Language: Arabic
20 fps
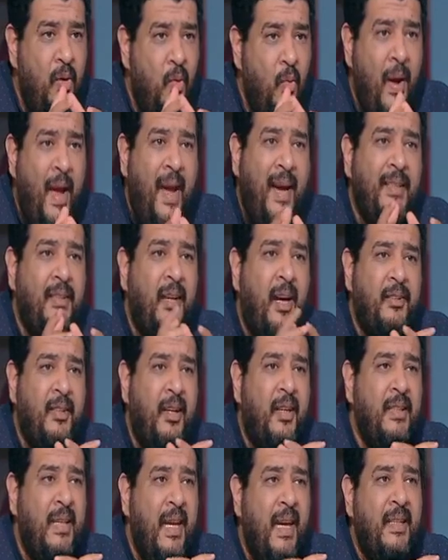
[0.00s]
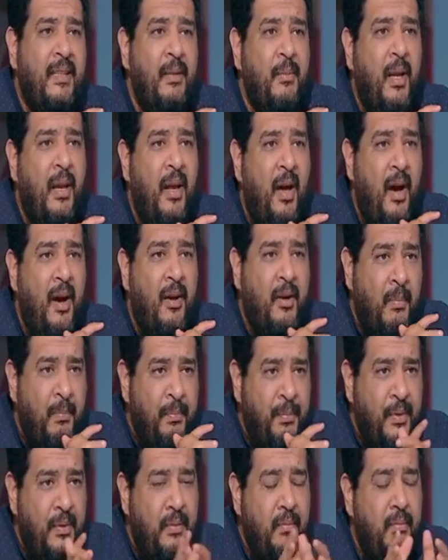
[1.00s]
واحد اعتقد هي هتبقى الاقرب
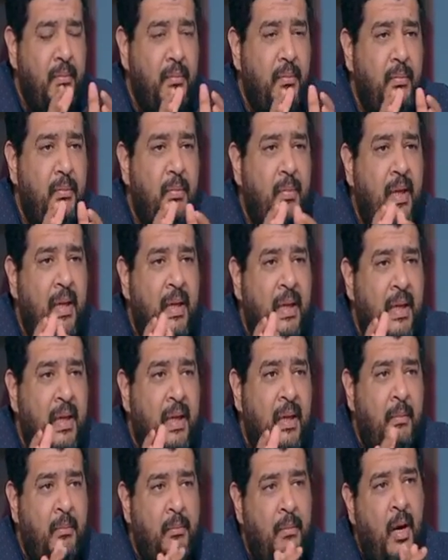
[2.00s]
معقوله آه، ما